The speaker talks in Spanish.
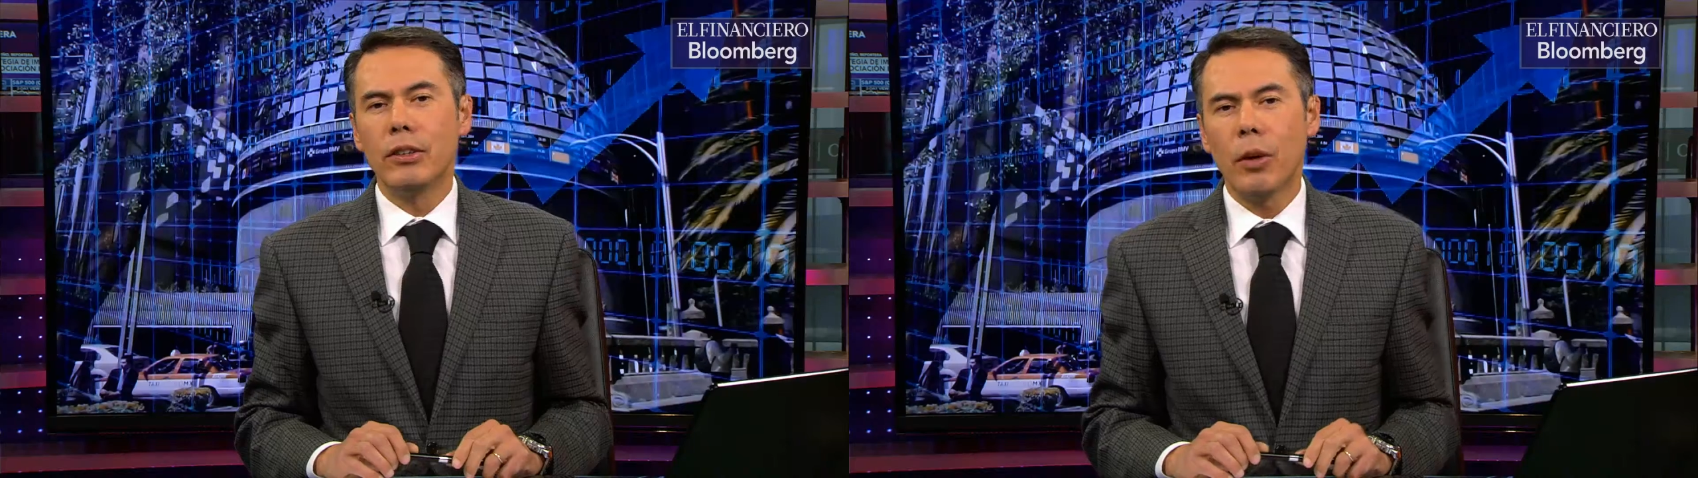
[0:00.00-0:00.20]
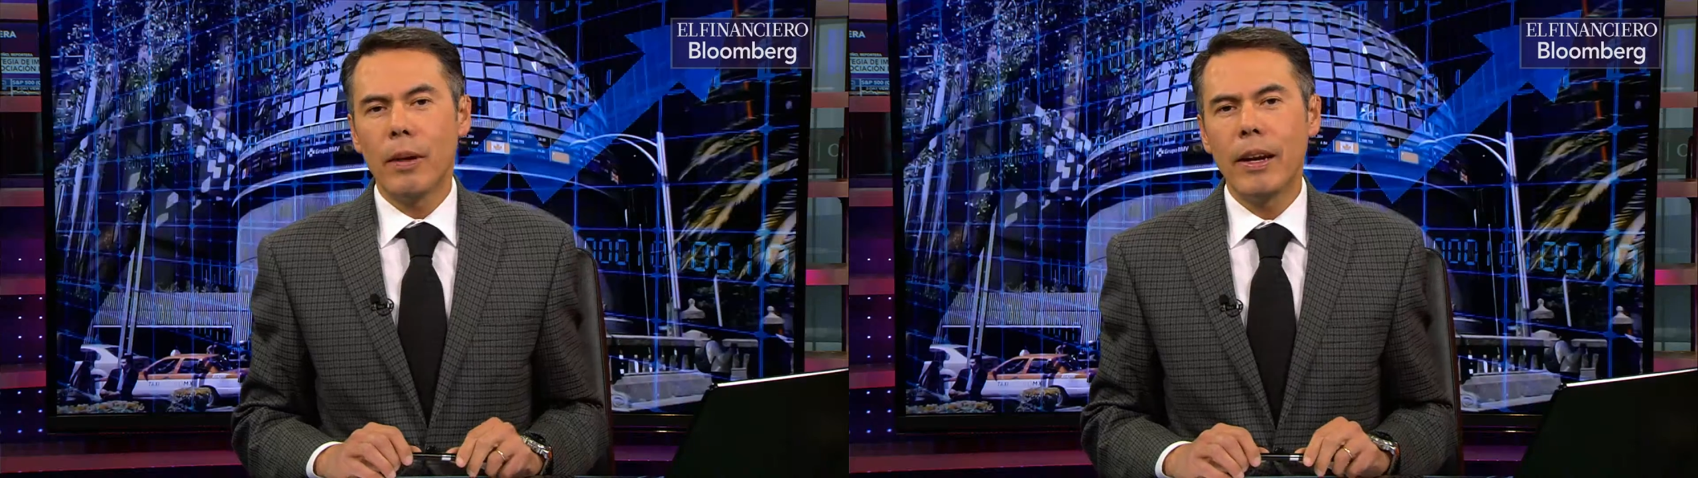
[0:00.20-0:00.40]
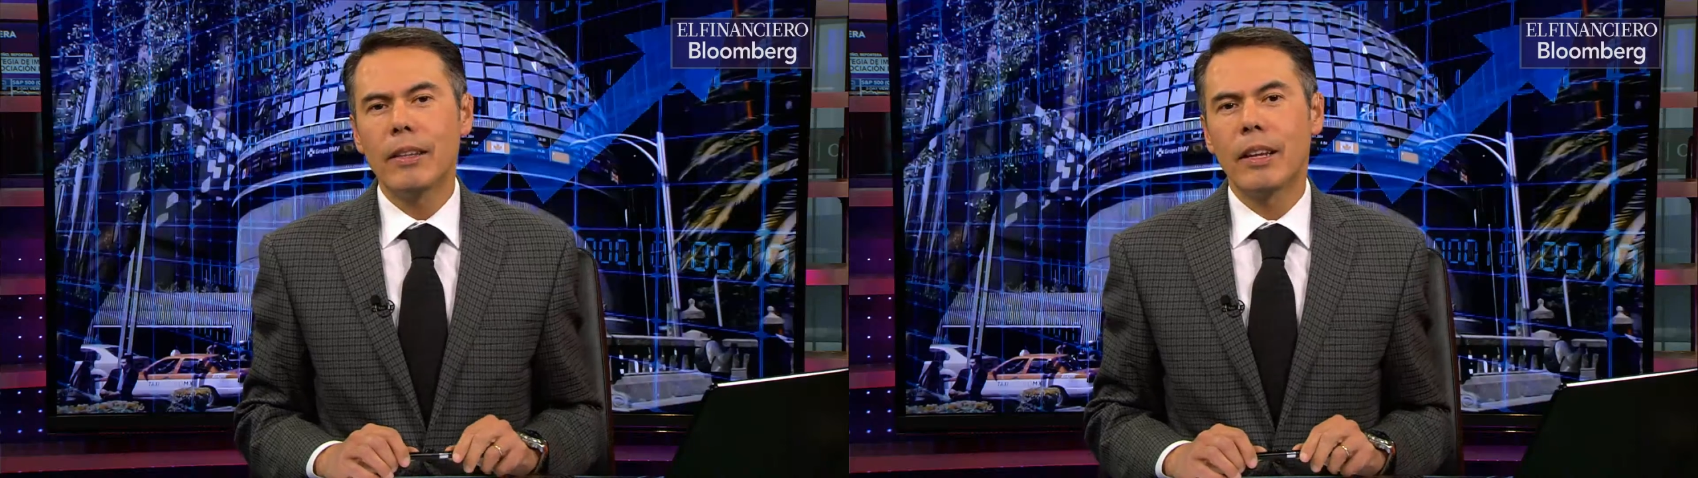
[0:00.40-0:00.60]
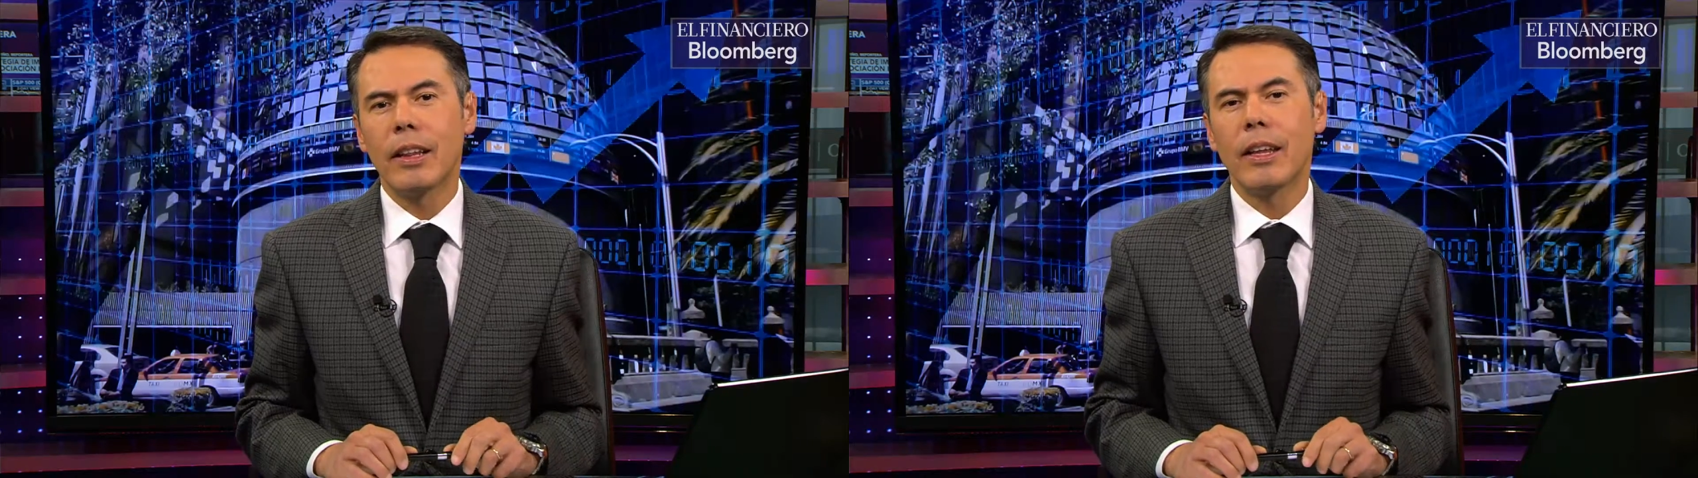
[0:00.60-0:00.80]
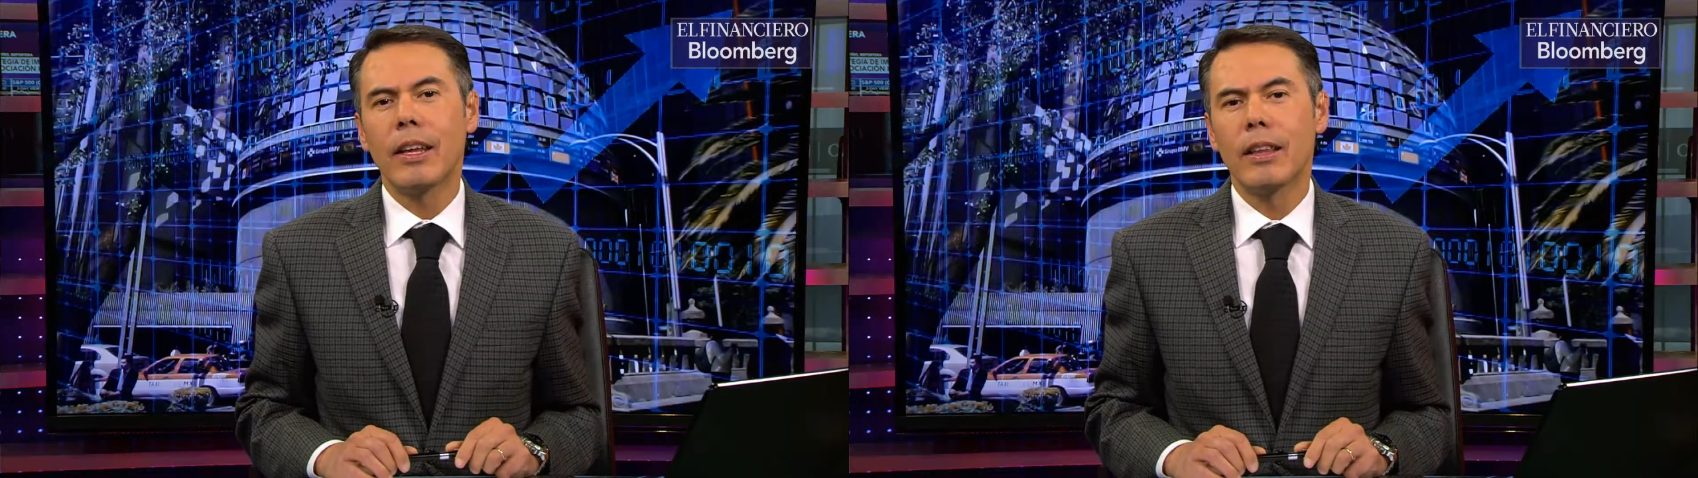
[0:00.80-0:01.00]
Sobre la
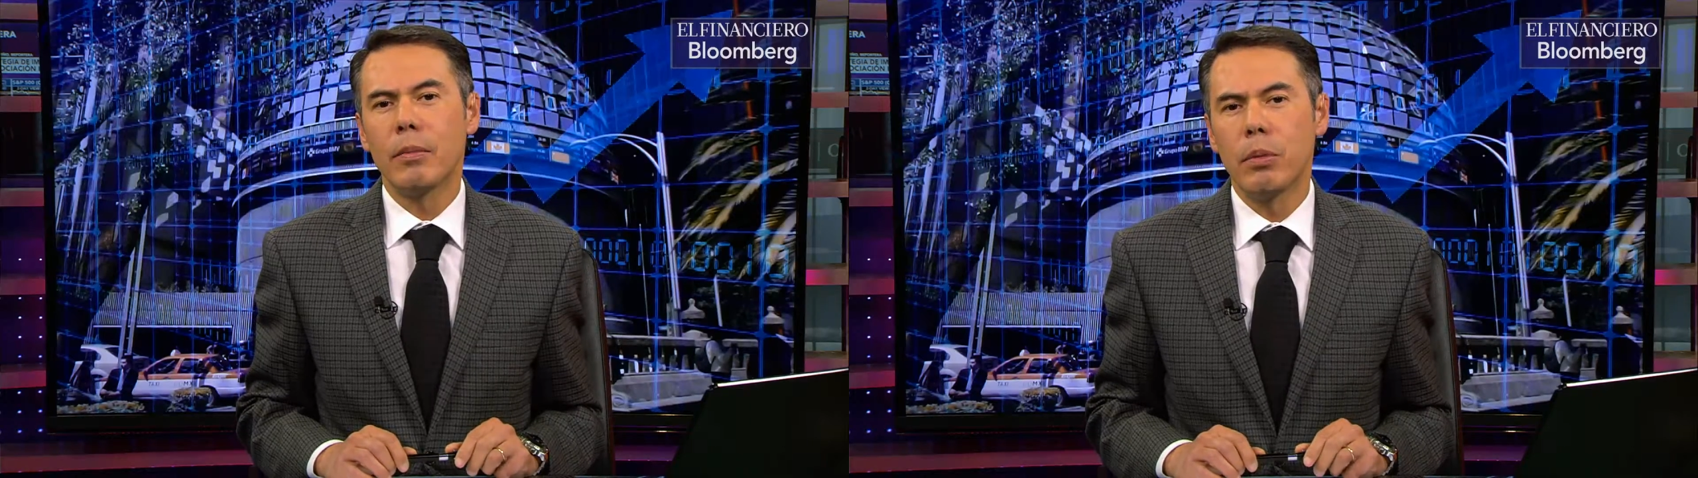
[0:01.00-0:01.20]
estrategia de